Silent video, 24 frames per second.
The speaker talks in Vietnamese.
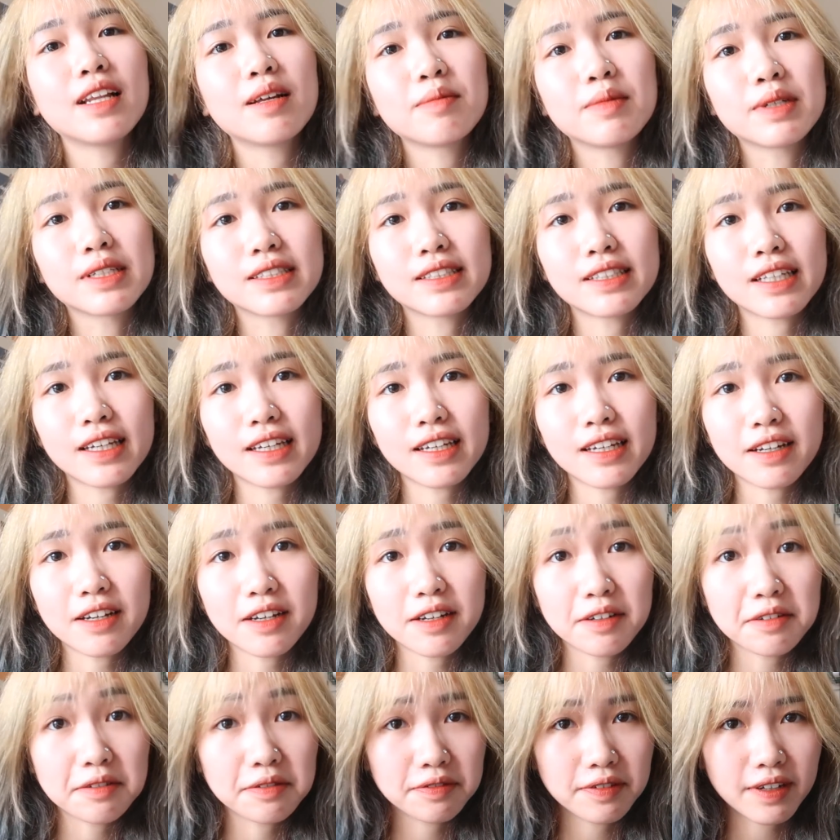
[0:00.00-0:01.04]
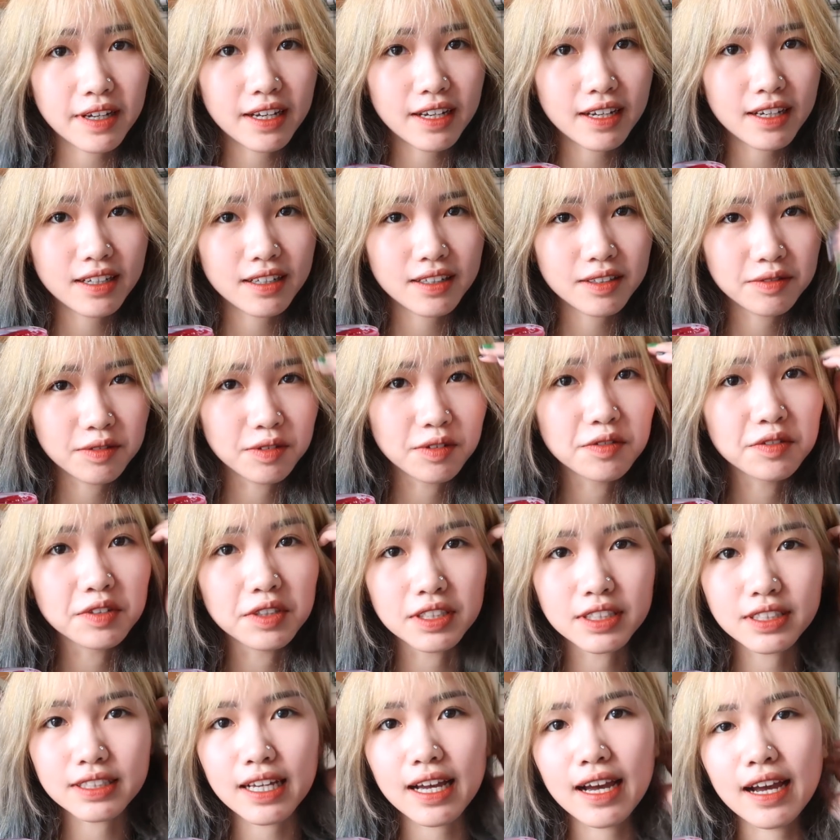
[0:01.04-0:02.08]
là mình sẽ pha vừa
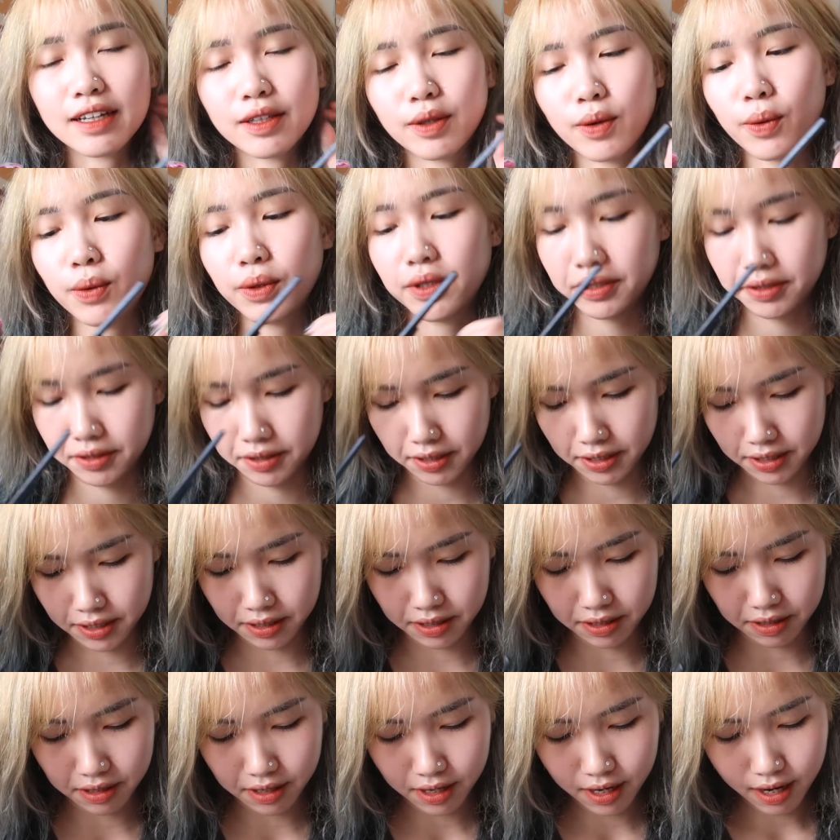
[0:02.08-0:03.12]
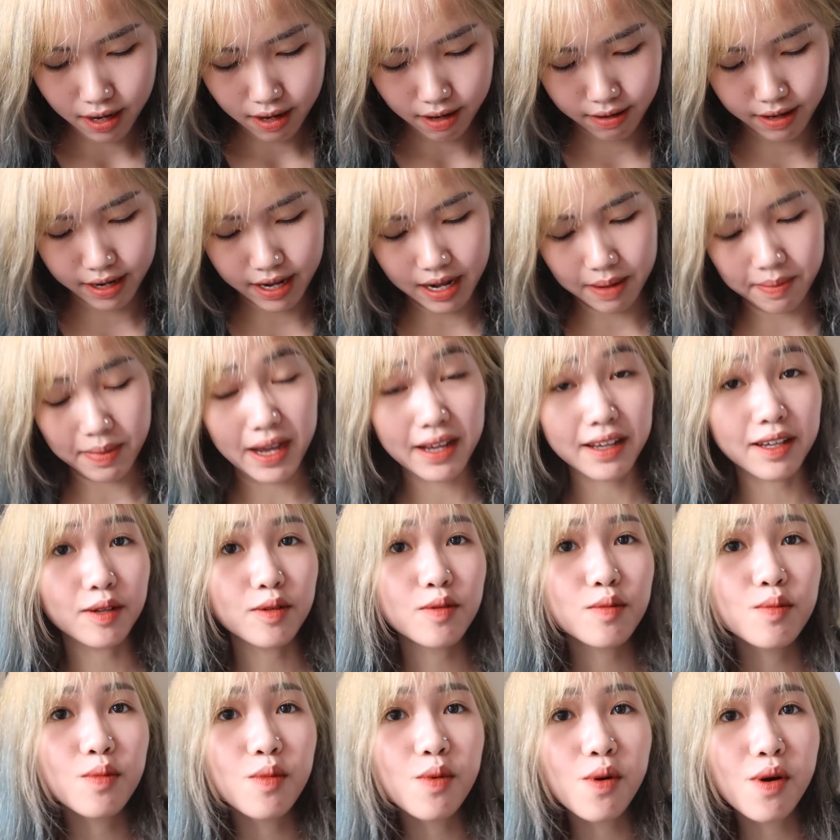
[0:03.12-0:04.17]
vừa xả thôi thì ở đây là bạn ấy
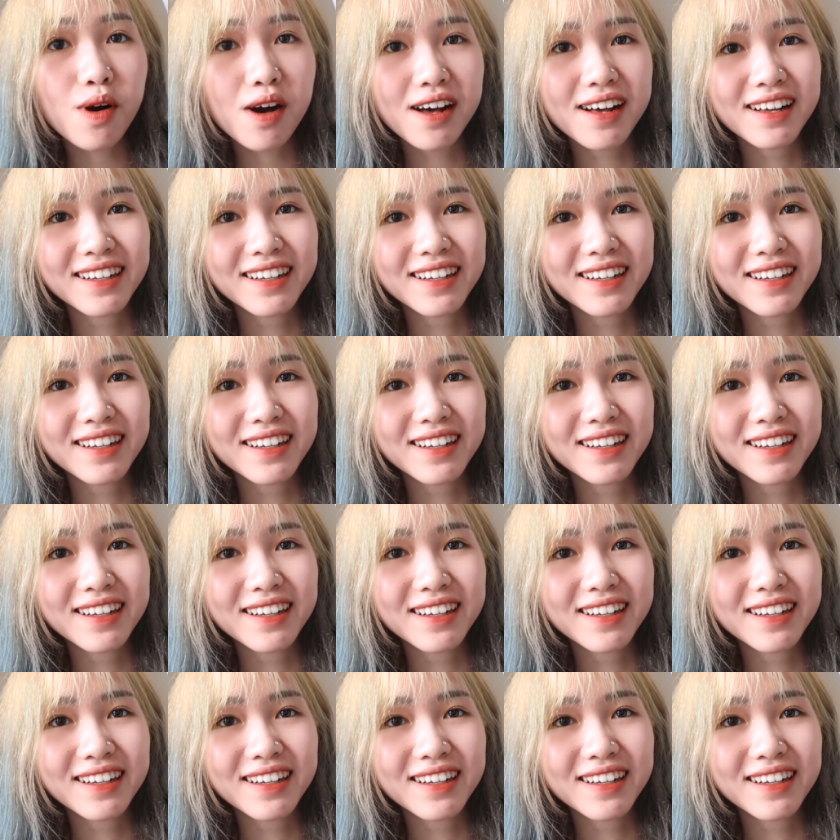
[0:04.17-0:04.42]
cũng mua